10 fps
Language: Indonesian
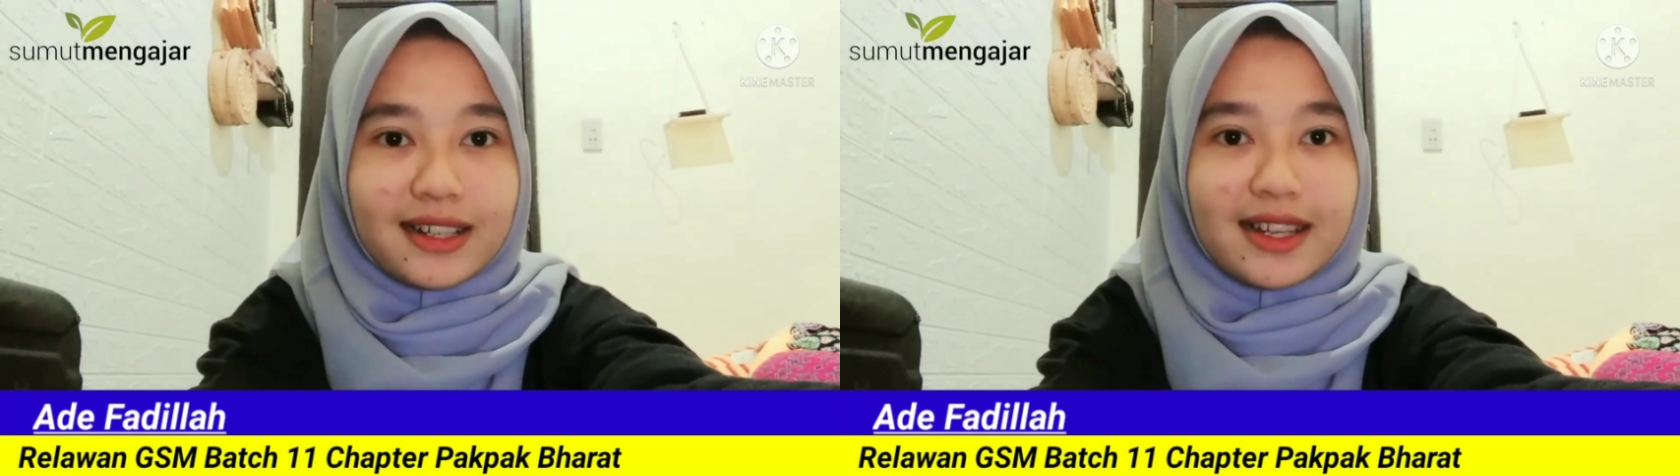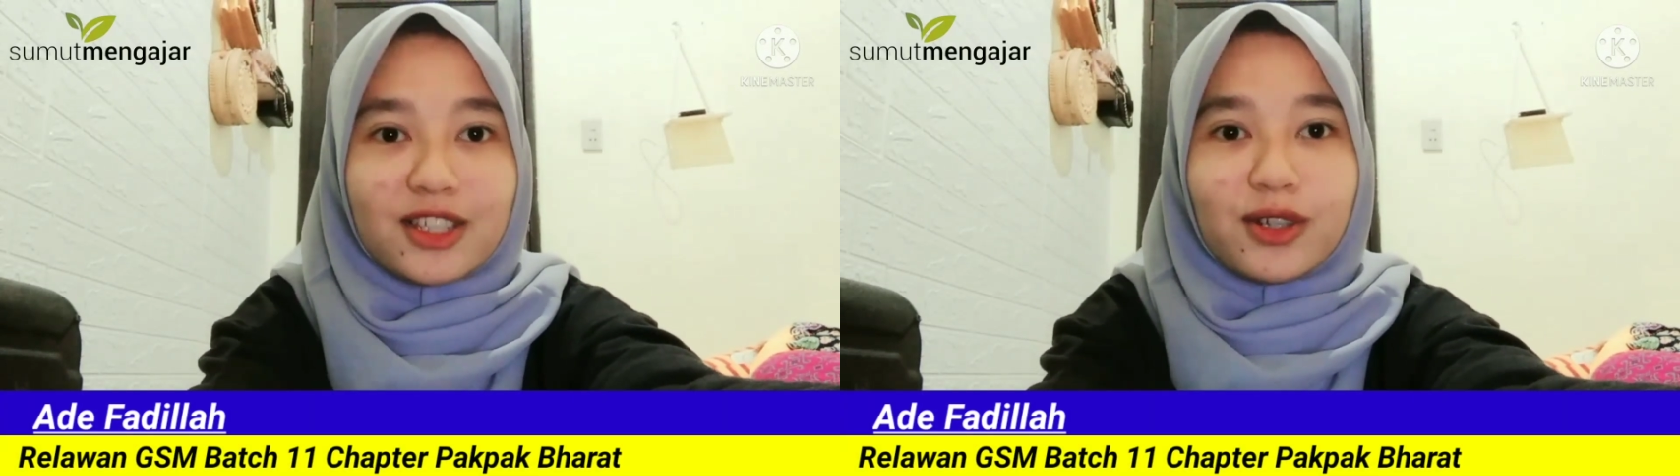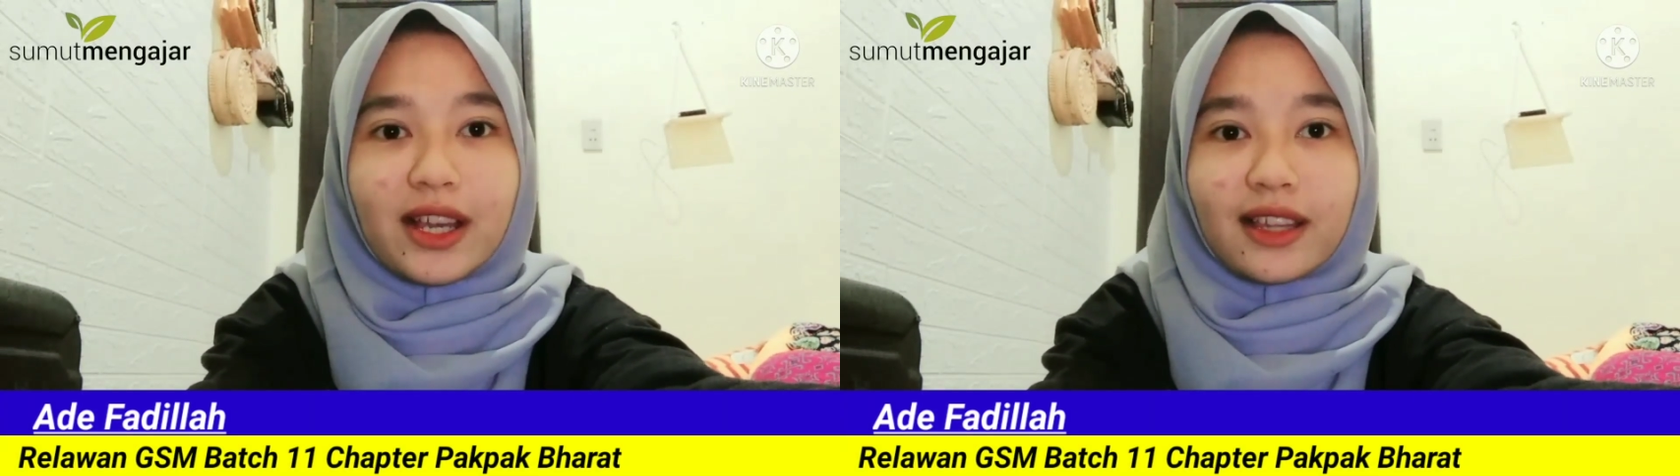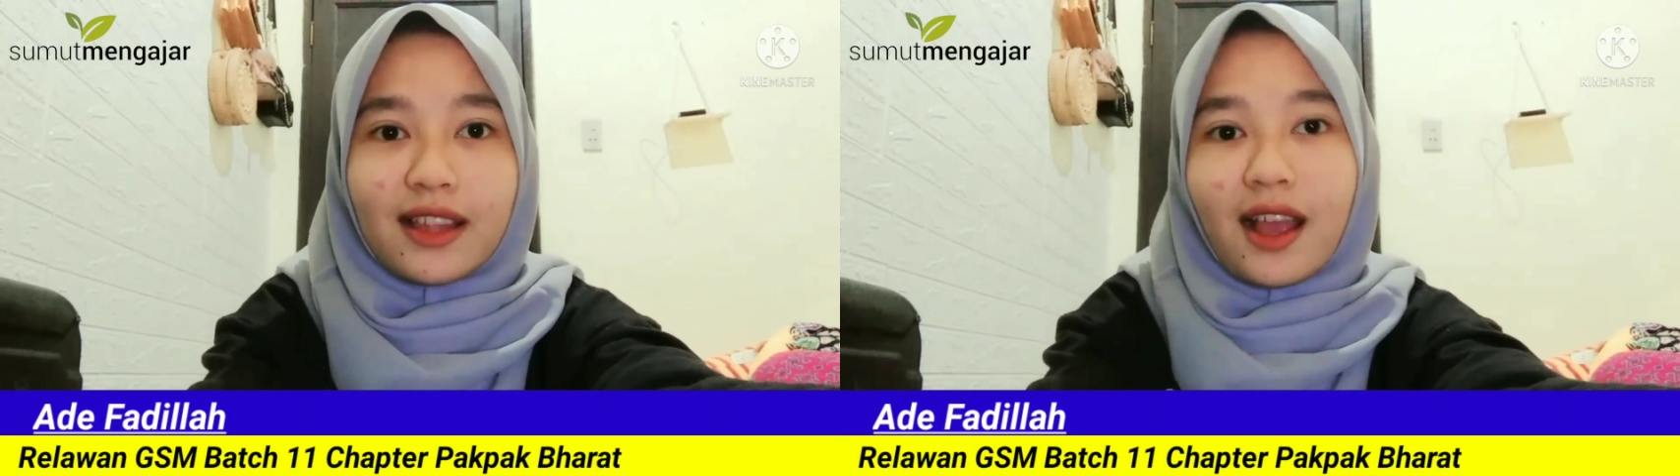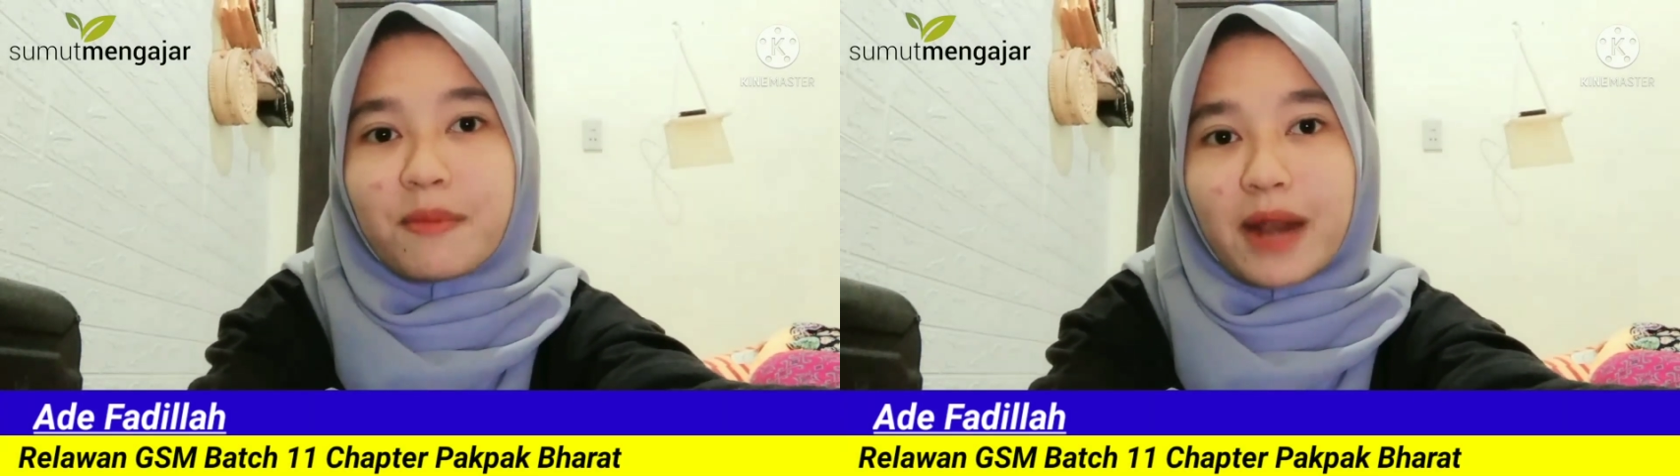dan juga
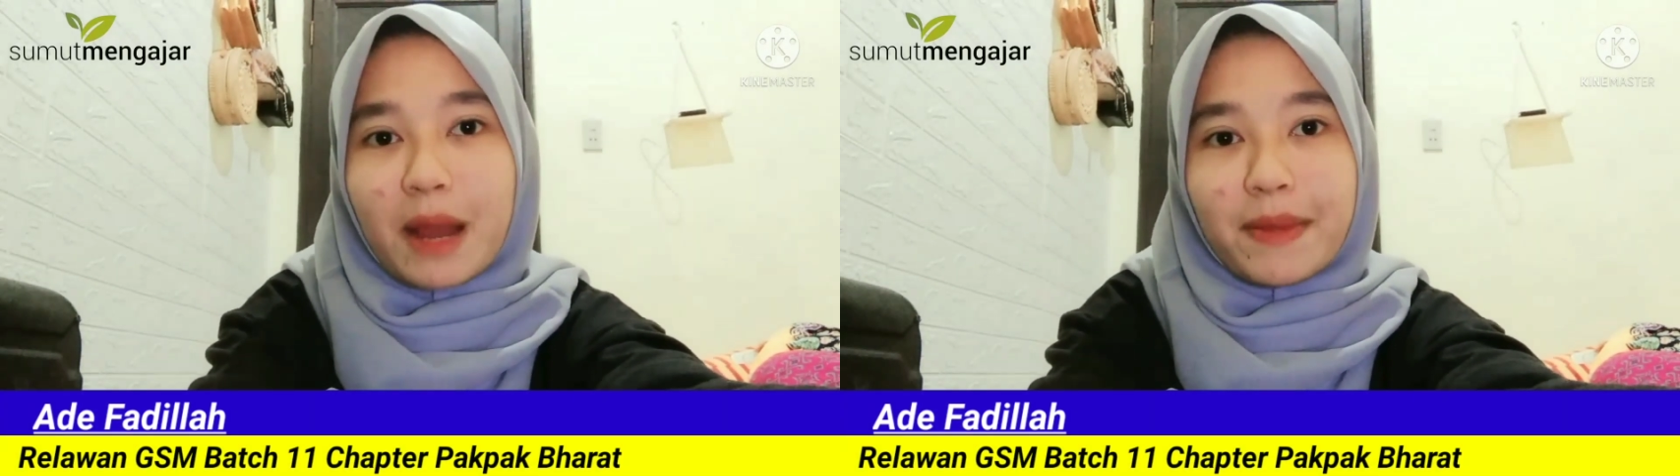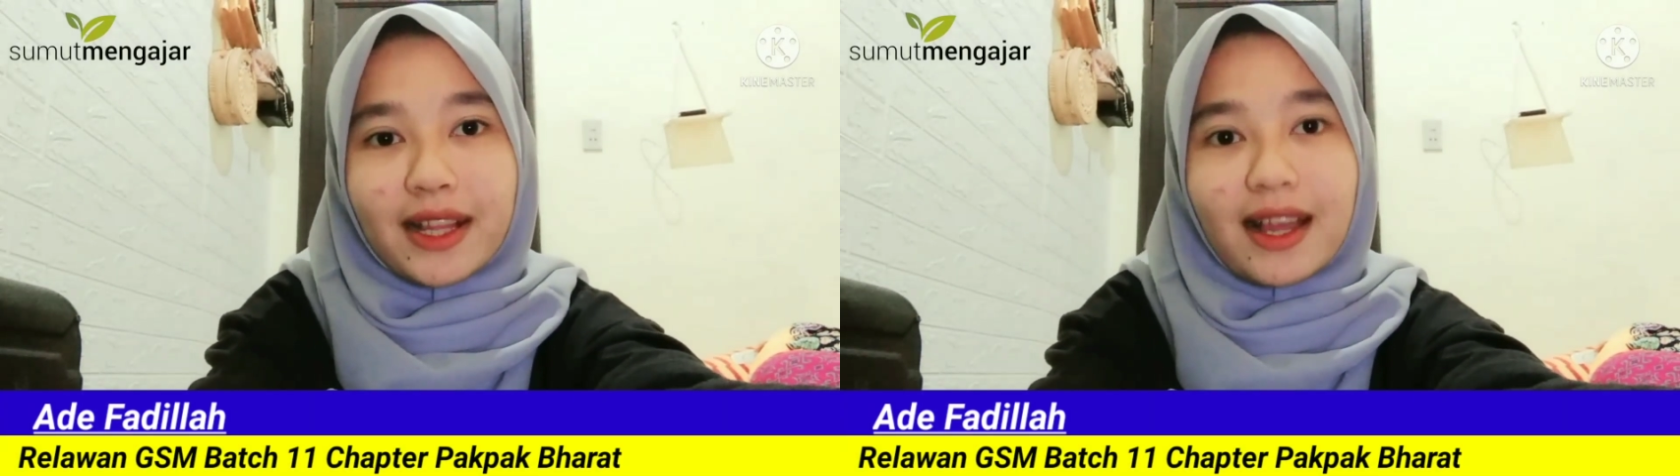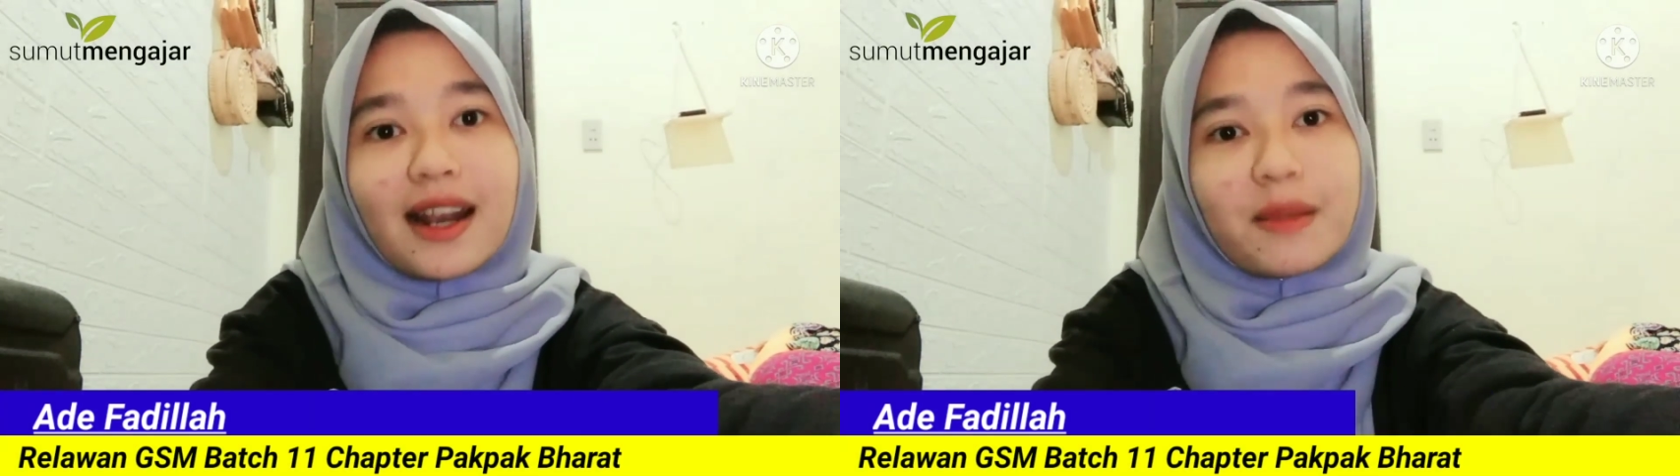kita akan mendapatkan